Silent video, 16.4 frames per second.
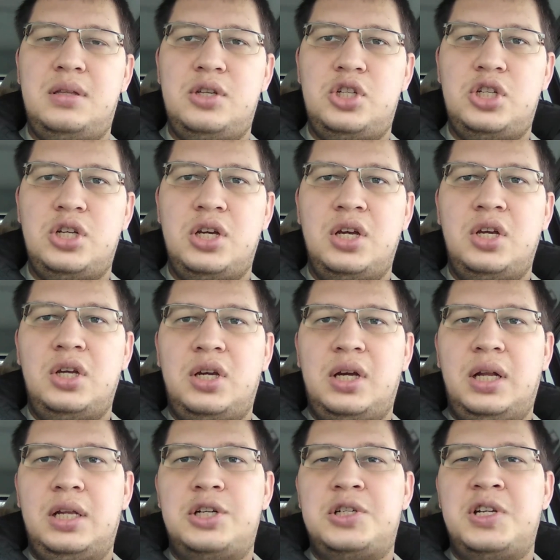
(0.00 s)
тысяч,
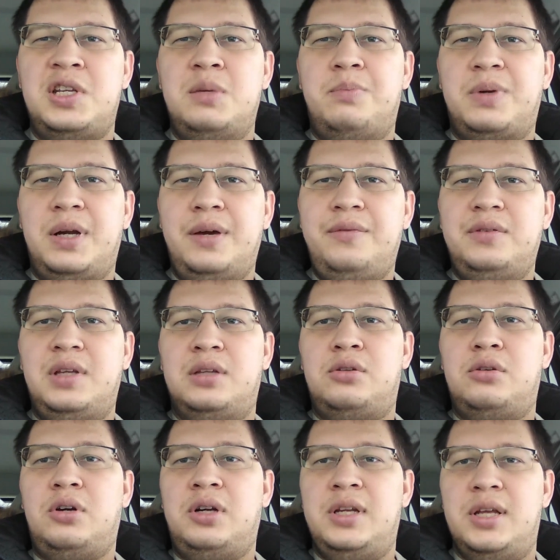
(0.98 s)
а лишение прав до
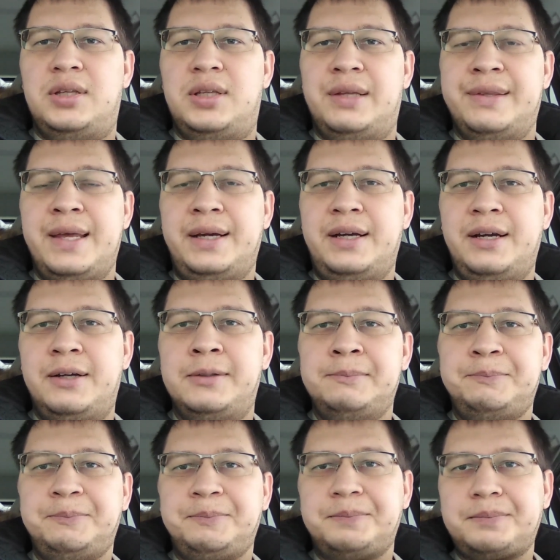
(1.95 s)
трех лет. Однако,
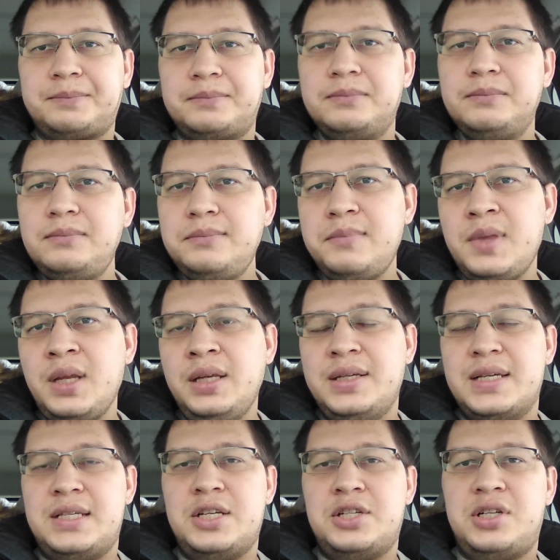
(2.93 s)

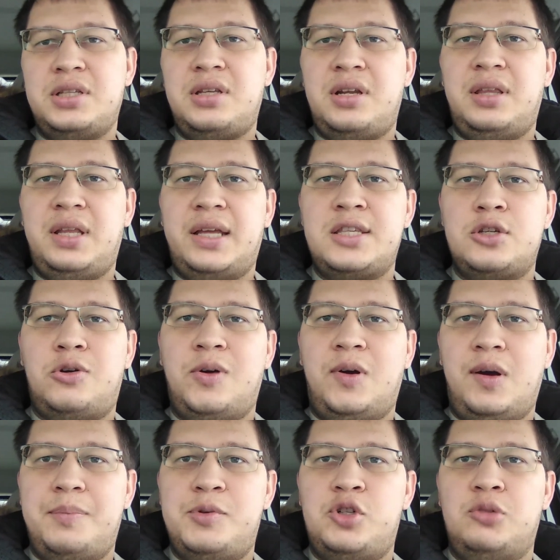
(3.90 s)
если же эта редакция
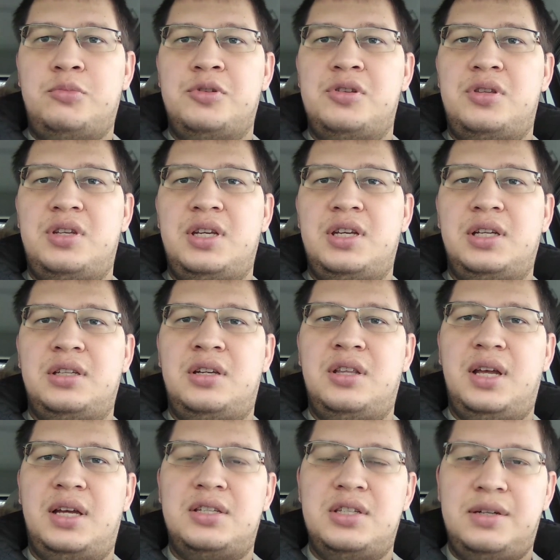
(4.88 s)
КОАП еще будет
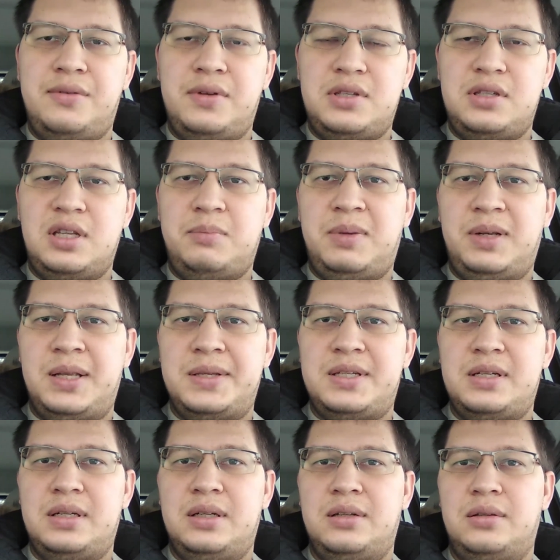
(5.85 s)
редактироваться
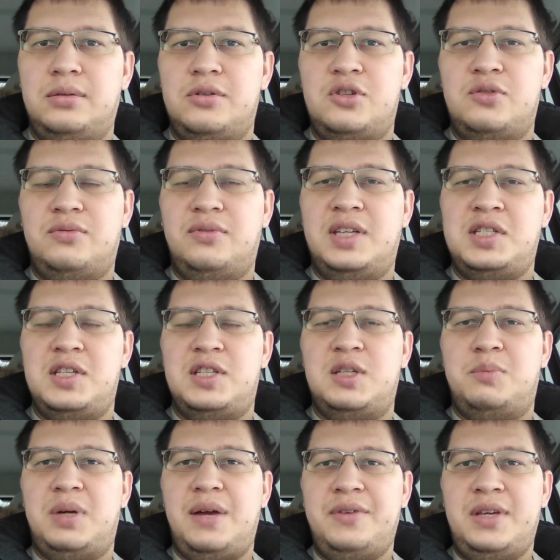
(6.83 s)
дополнительно, то есть
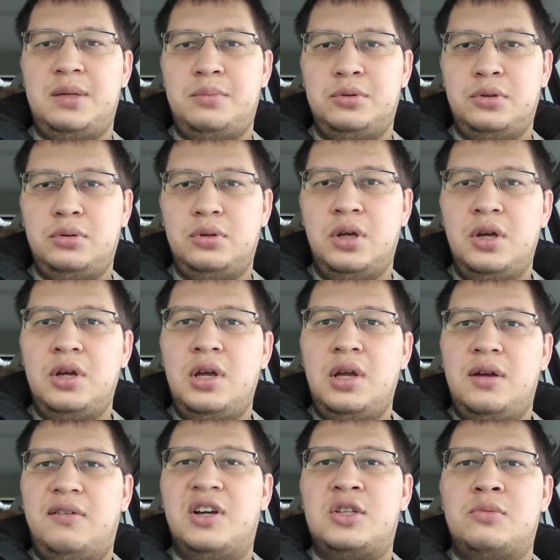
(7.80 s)
вноситься правки будут,
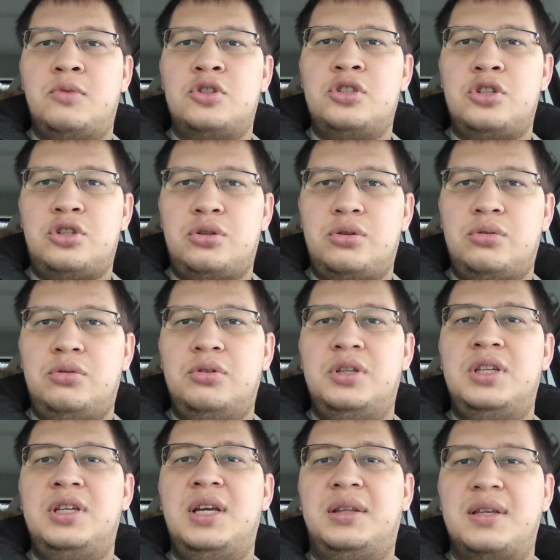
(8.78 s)
возможно, что
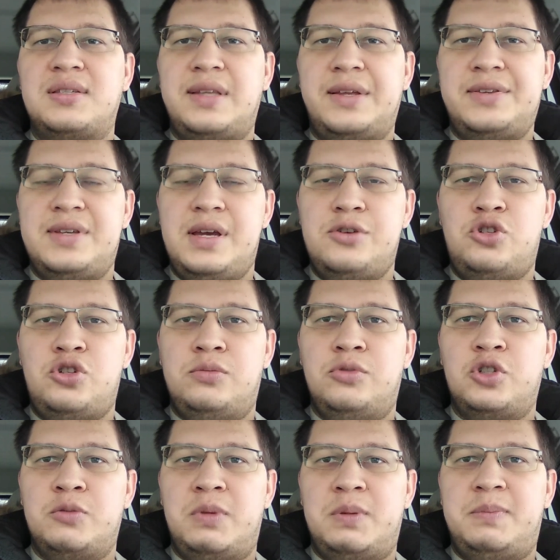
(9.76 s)
и эта статья еще,
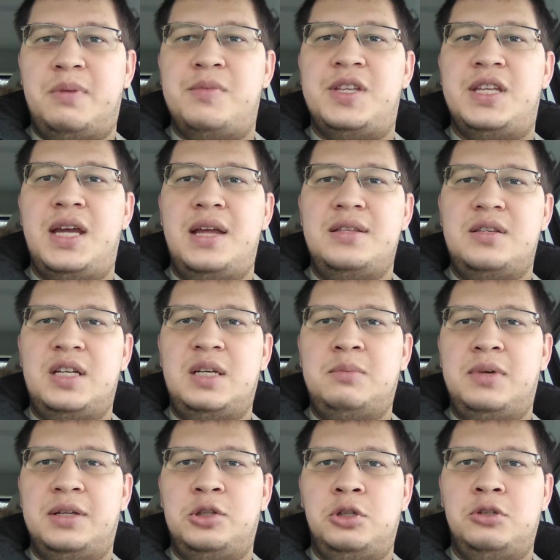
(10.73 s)
может быть, поменяется,
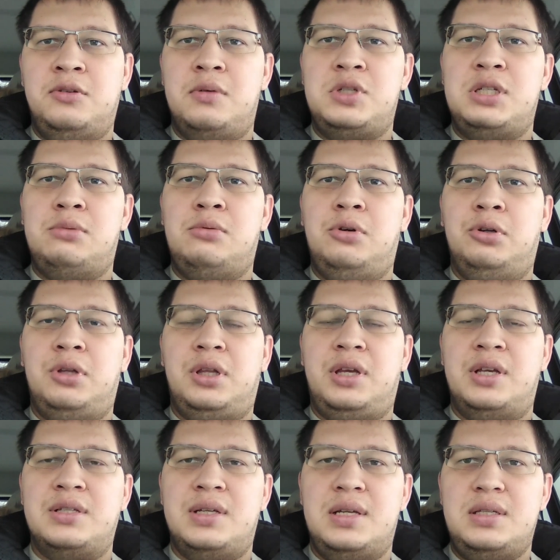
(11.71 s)
либо от нее вообще могут
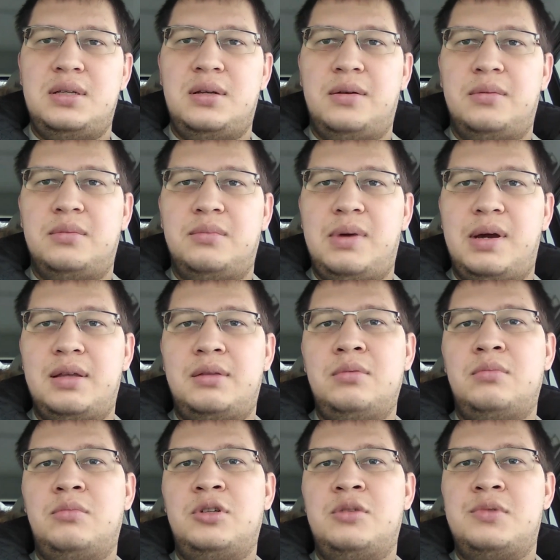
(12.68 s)
отказаться,
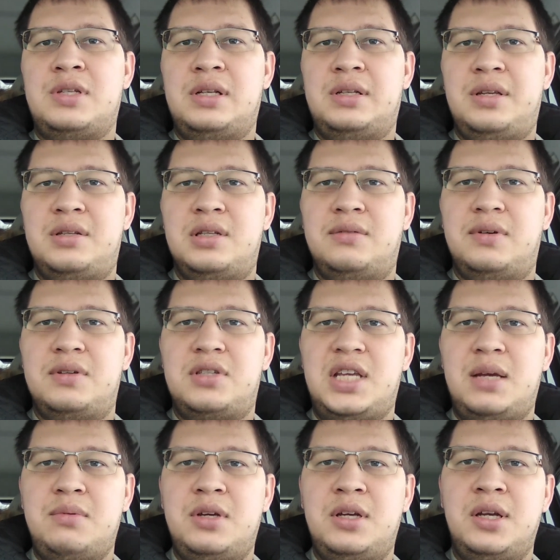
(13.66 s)
поэтому будем следить за
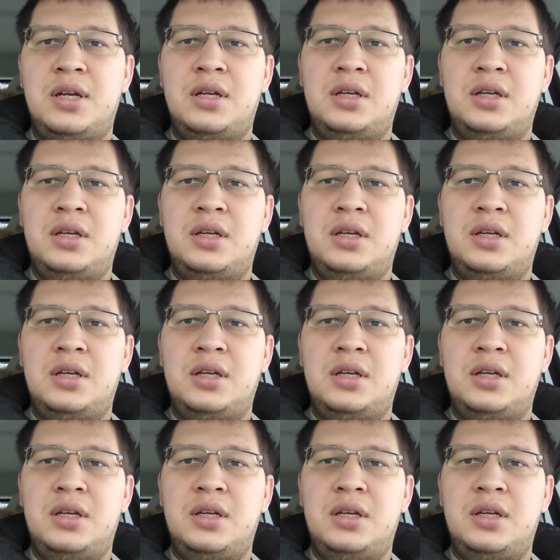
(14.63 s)
новостями.